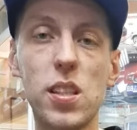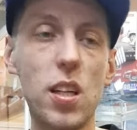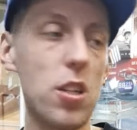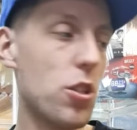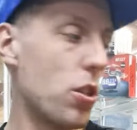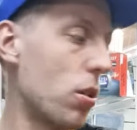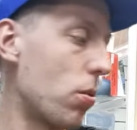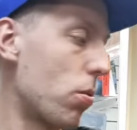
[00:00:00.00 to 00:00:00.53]
с
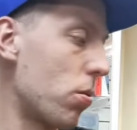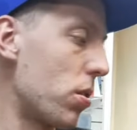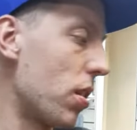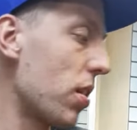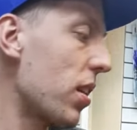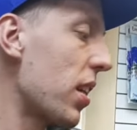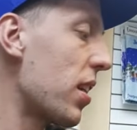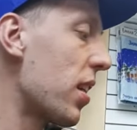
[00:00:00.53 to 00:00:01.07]
отличной
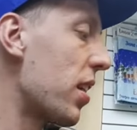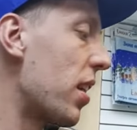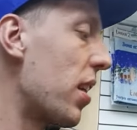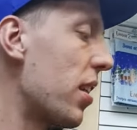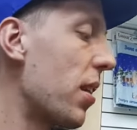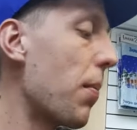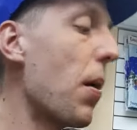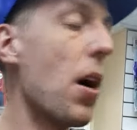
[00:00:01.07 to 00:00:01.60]
крутилкой на
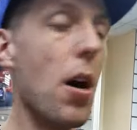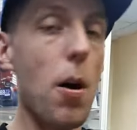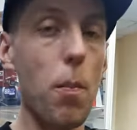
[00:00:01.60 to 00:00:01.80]
длинном